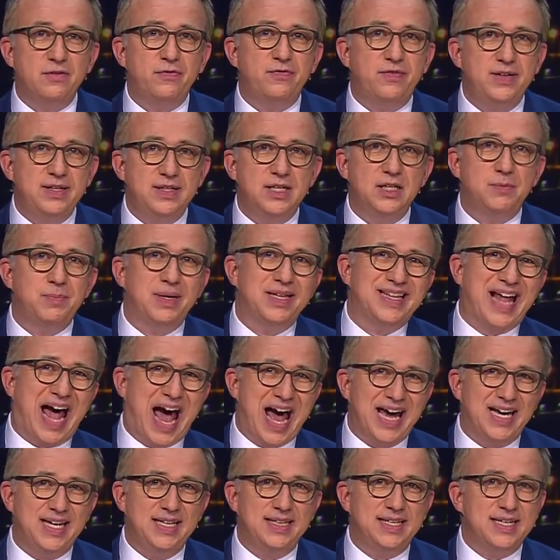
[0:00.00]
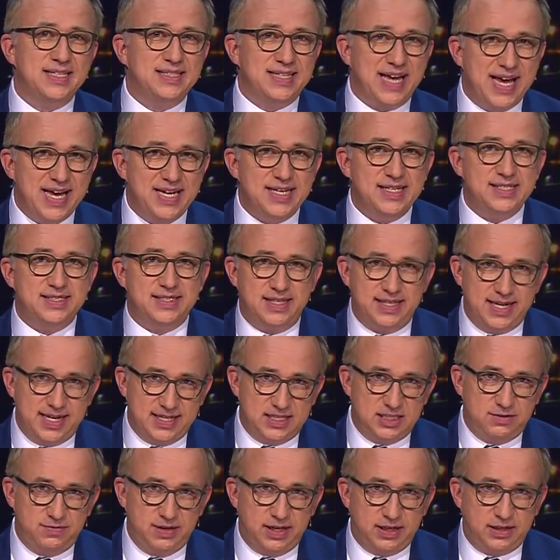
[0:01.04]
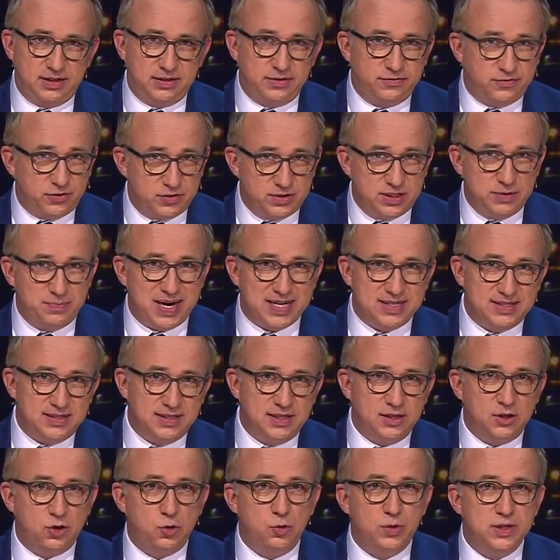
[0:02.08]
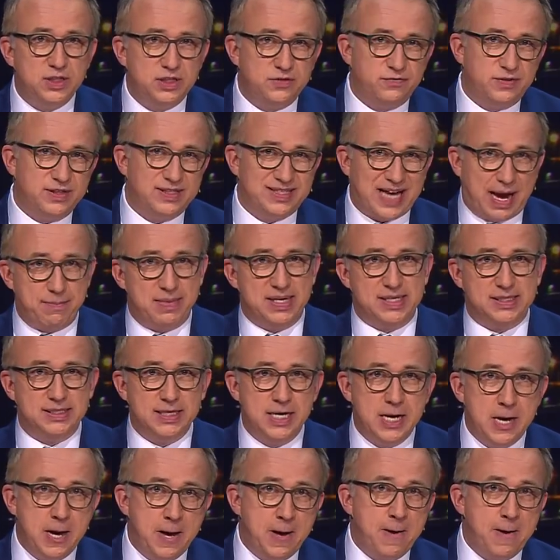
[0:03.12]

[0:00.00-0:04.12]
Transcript: findet man darin das engste Netzwerk von Sebastian Kurz versammelt.